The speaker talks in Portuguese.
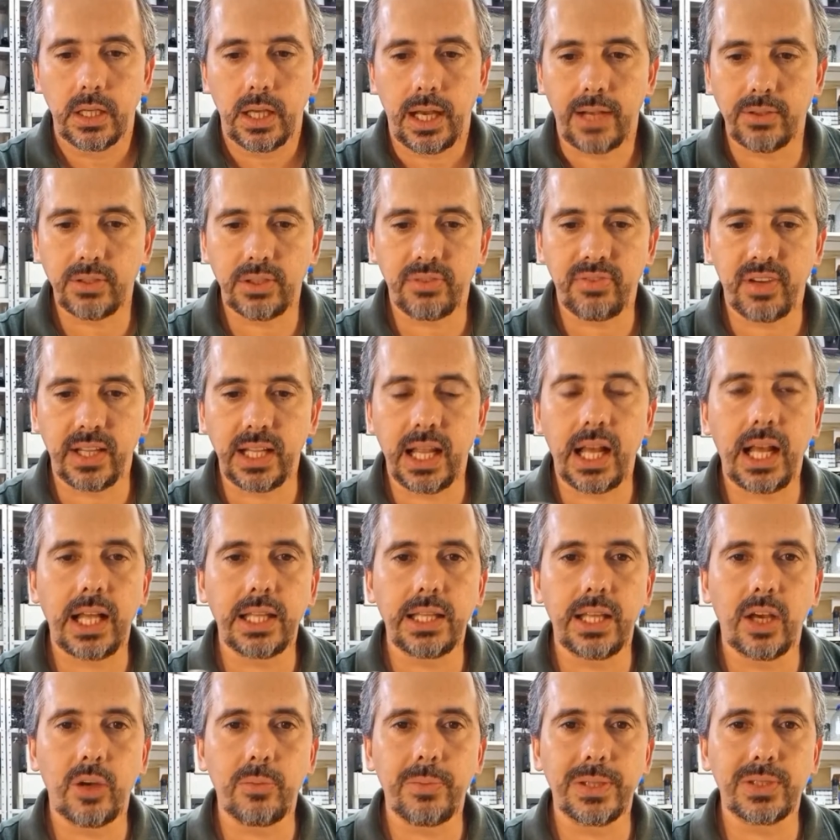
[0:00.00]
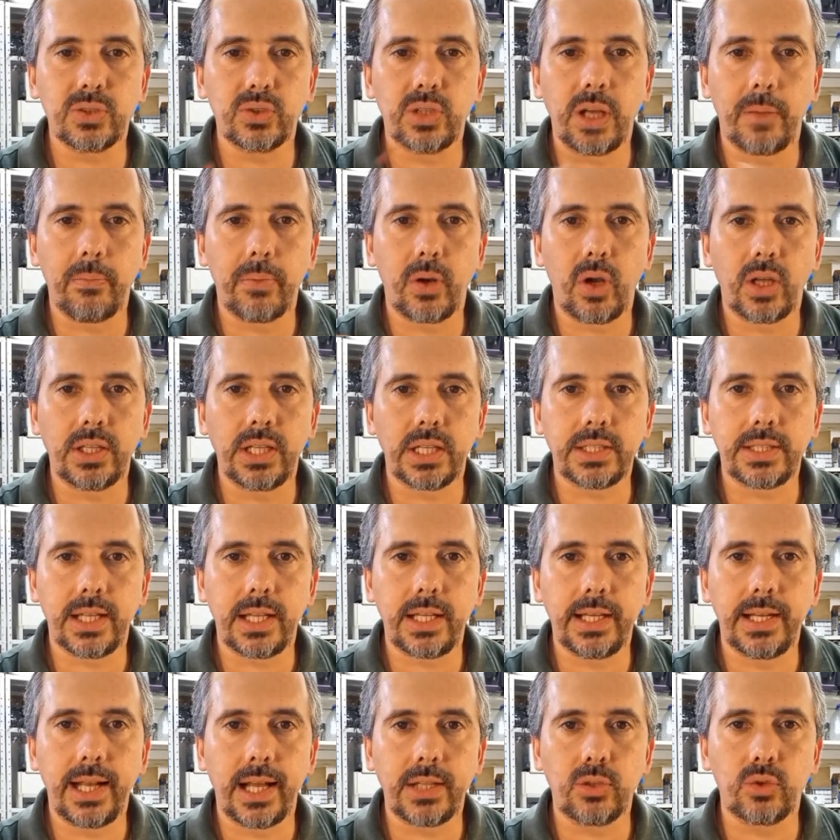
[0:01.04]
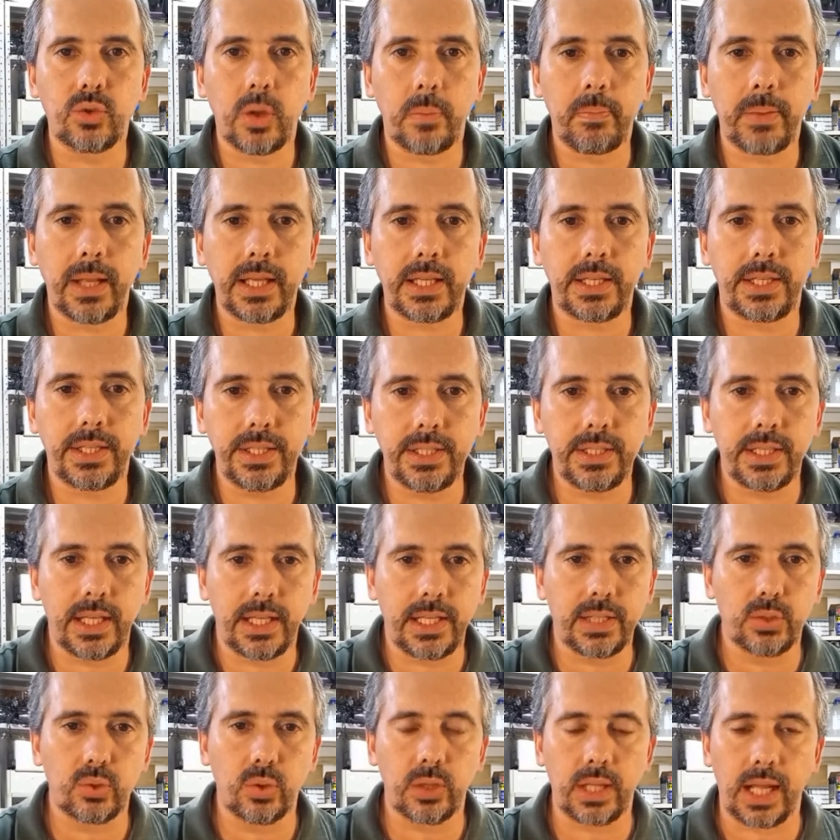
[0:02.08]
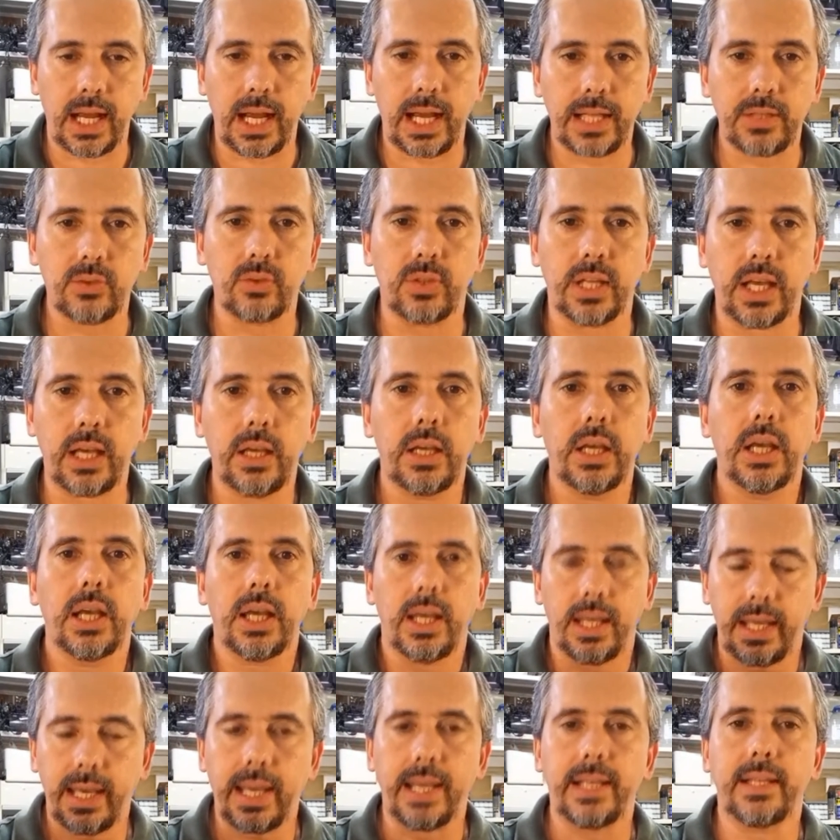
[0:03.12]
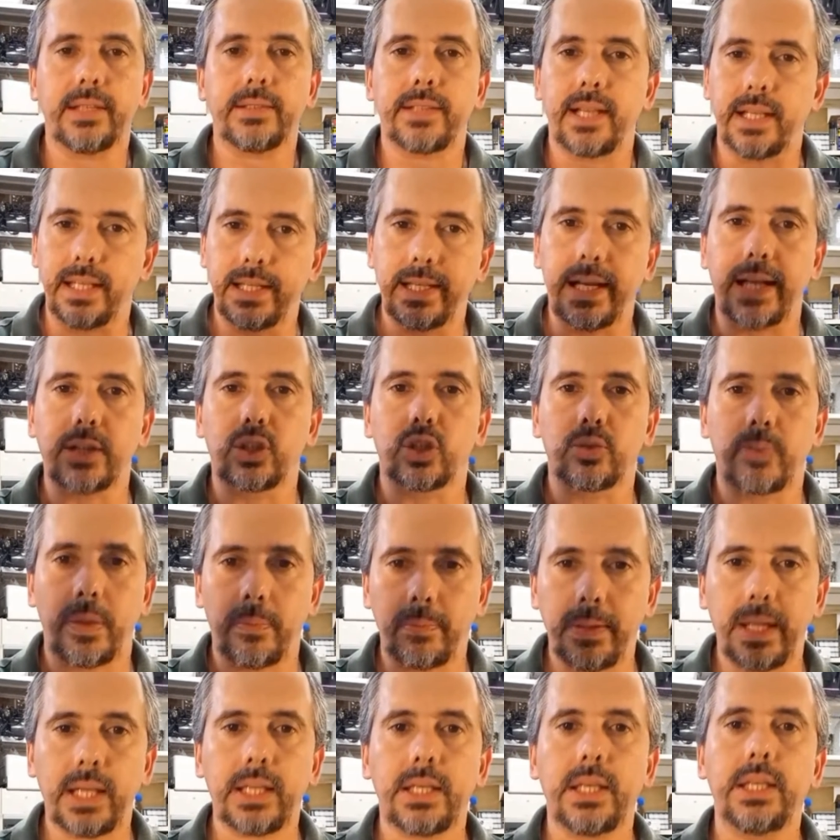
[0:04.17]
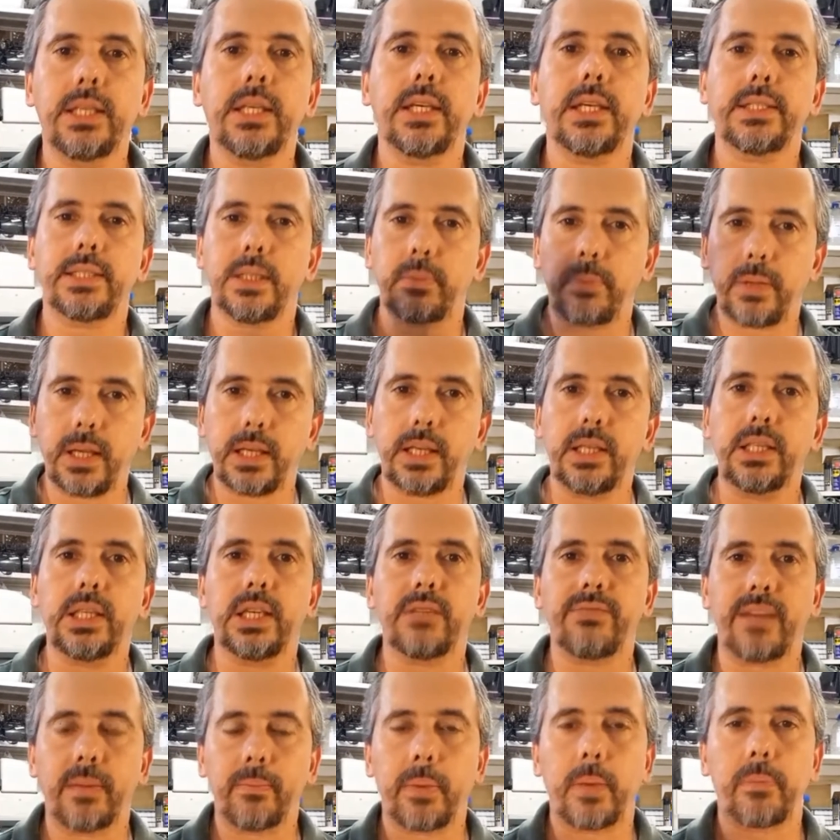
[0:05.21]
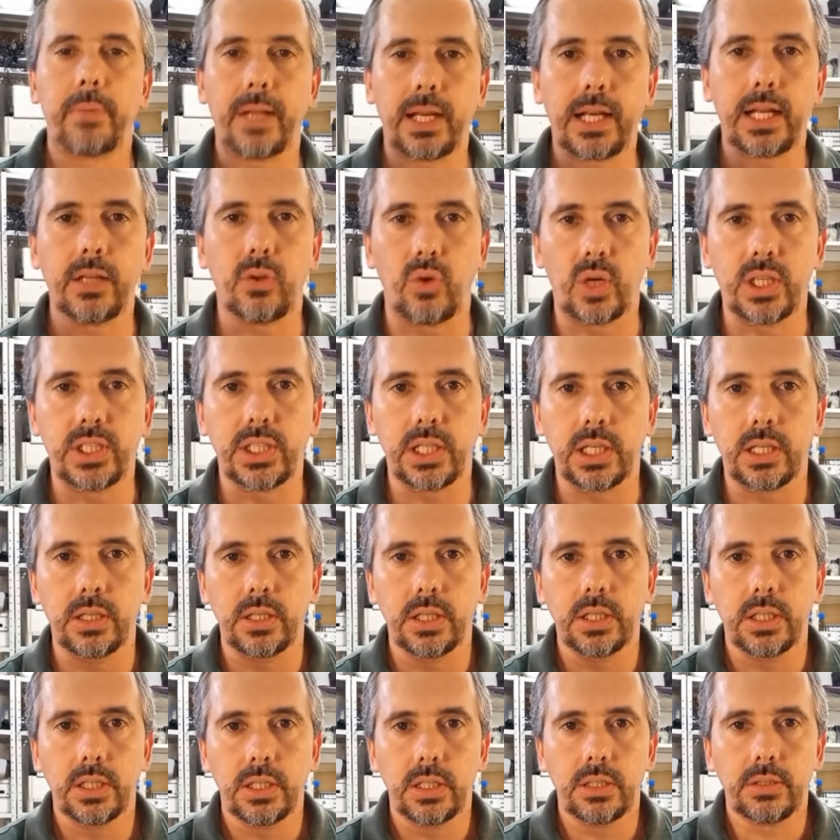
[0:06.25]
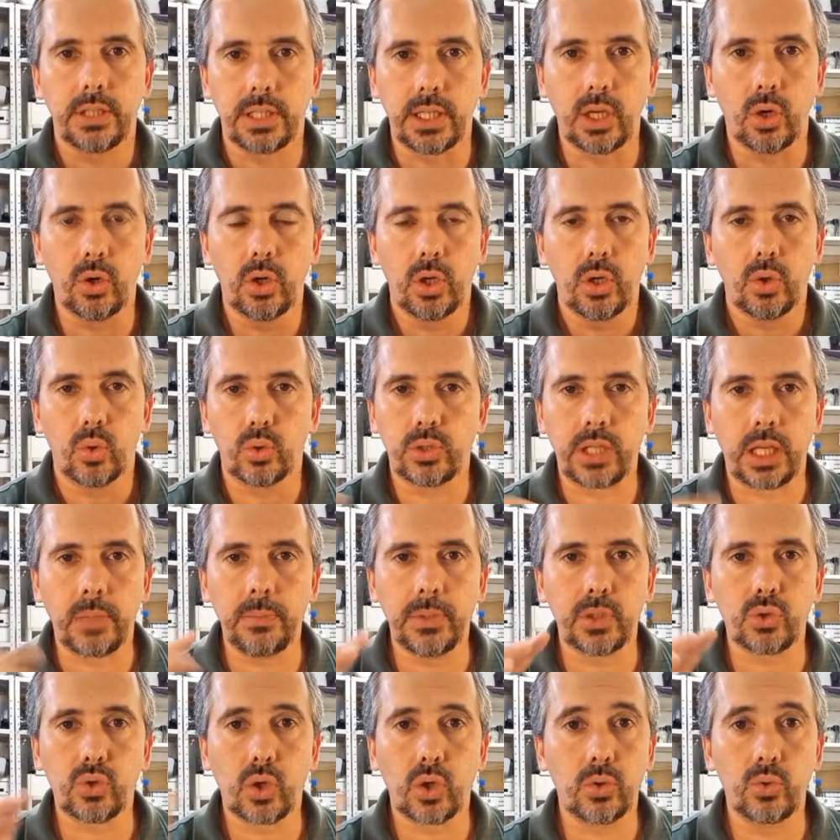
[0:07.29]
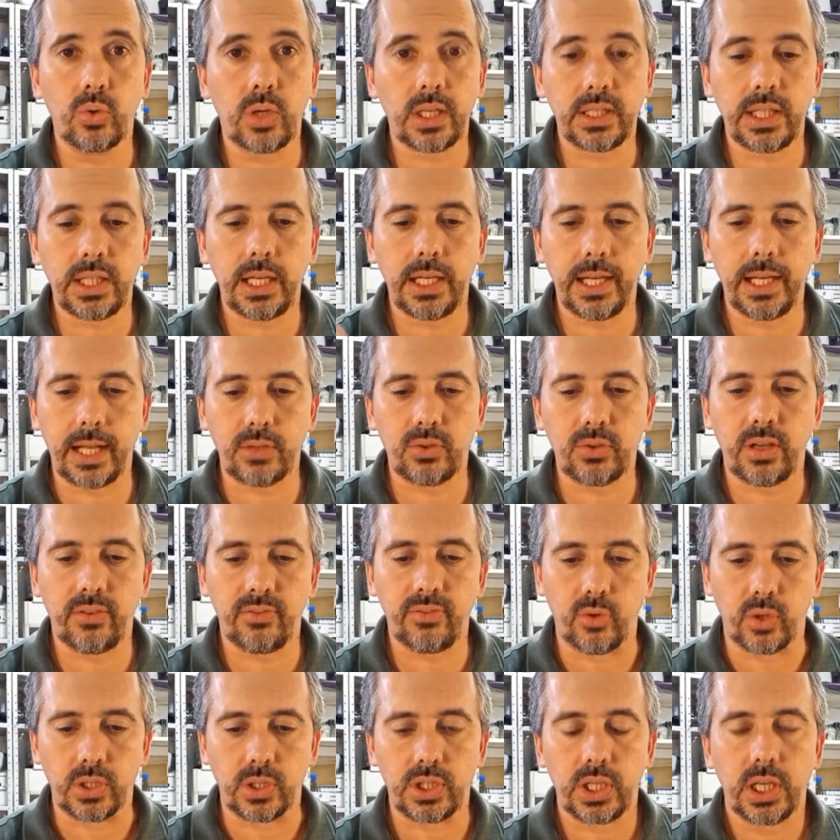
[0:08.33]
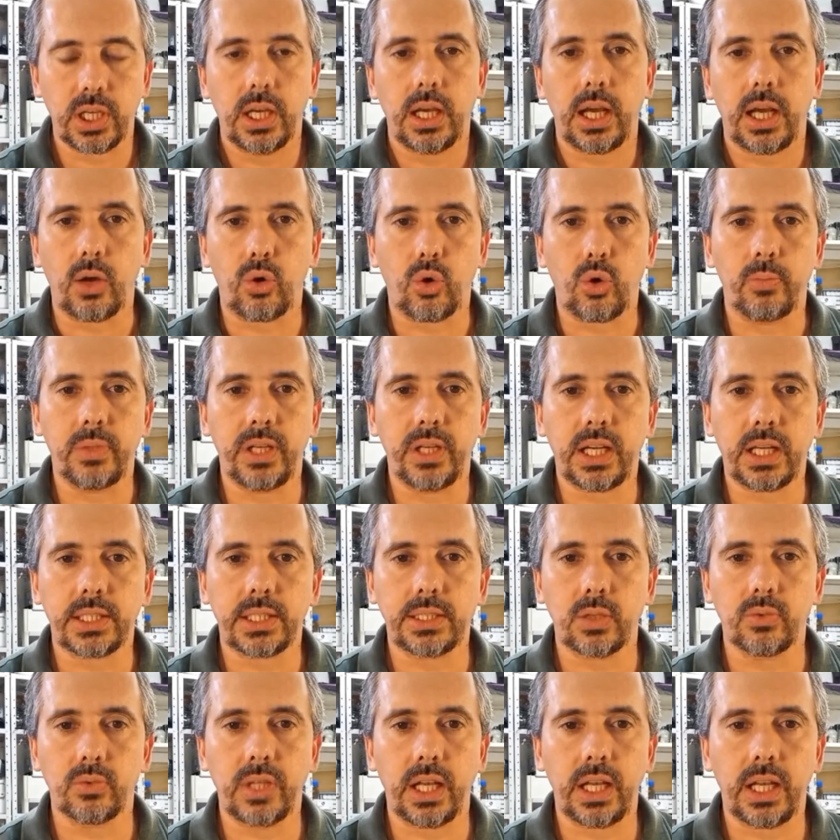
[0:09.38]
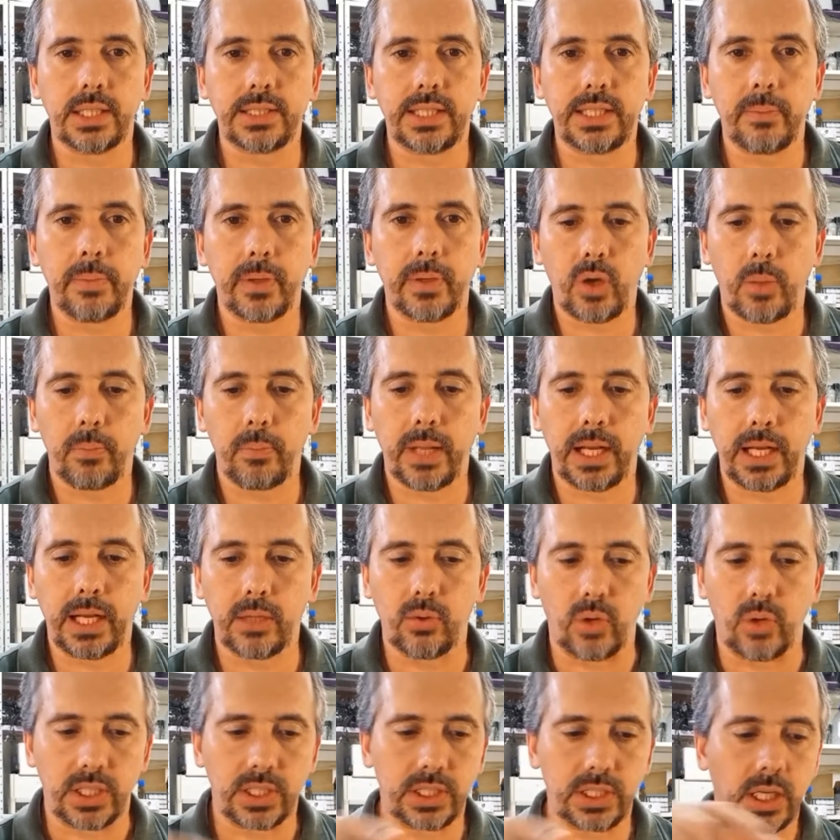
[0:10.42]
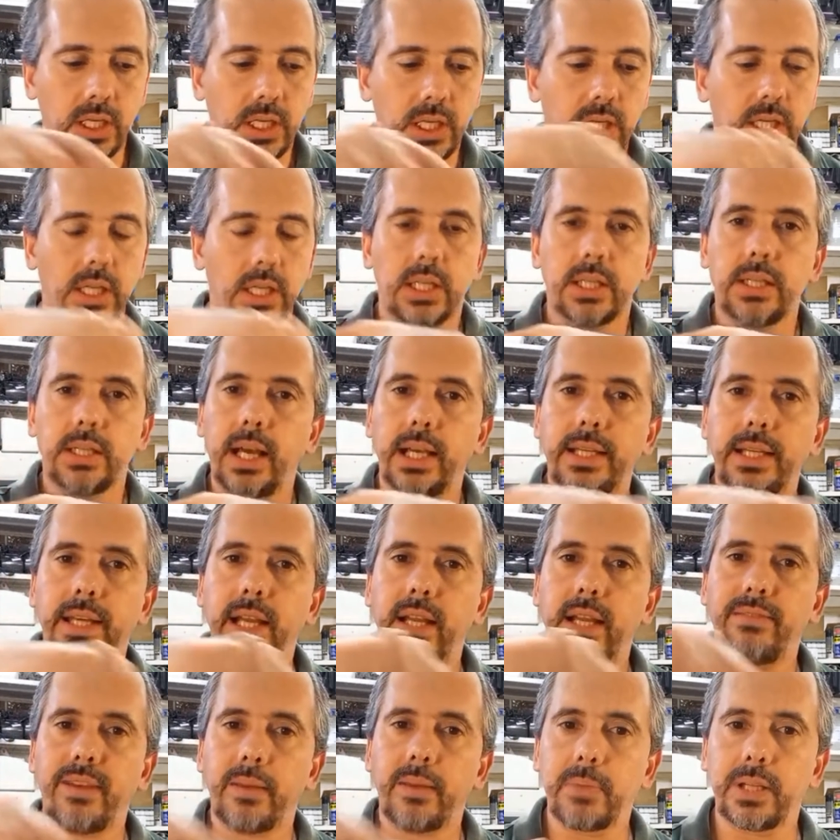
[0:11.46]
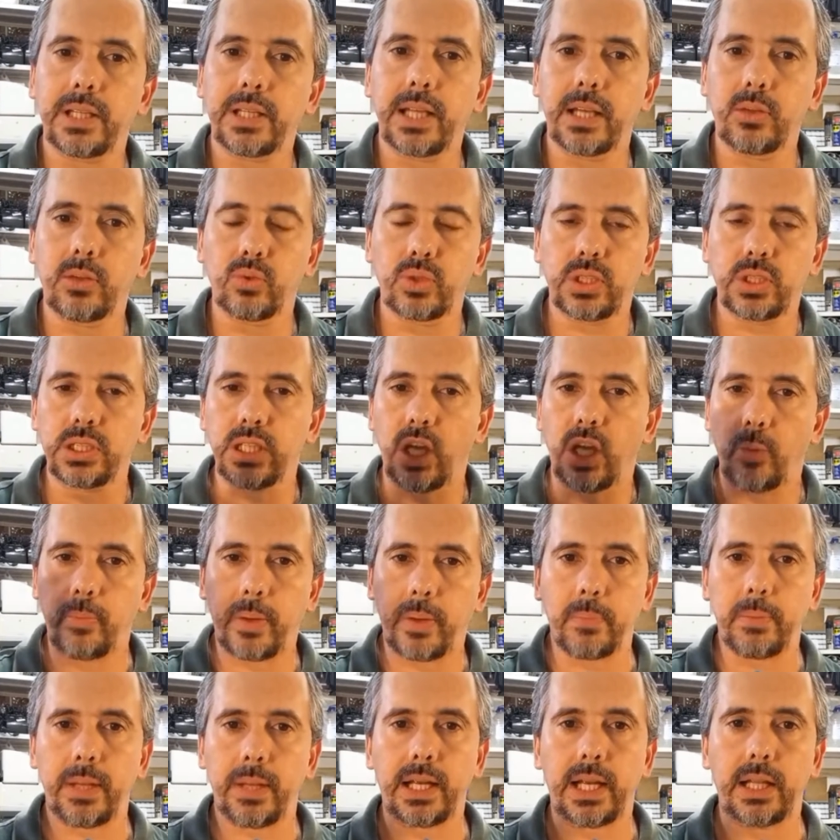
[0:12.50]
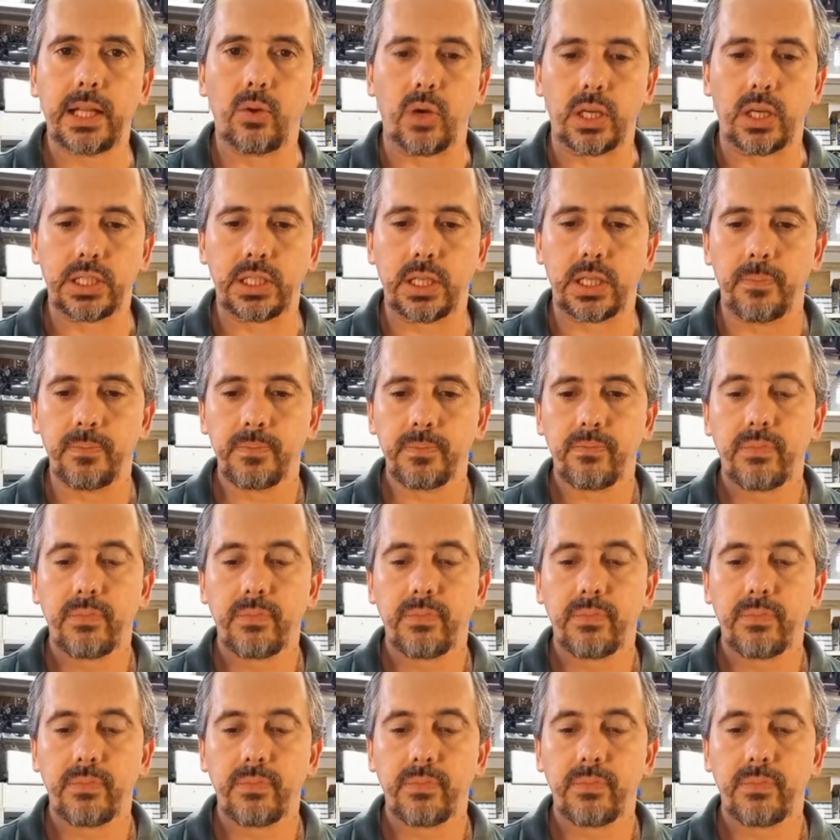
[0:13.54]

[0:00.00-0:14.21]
Aí você fala, ah, não, mas o da Brother tá ligado numa plaquinha ali do lado, né? É, ele tá ligado numa plaquinha e essa plaquinha vai para a placa lógica, entendeu? O termistor nunca tá ligado na fonte. A comunicação dele é sempre com a placa lógica. Daí ele vai mandando um sinal para a placa lógica.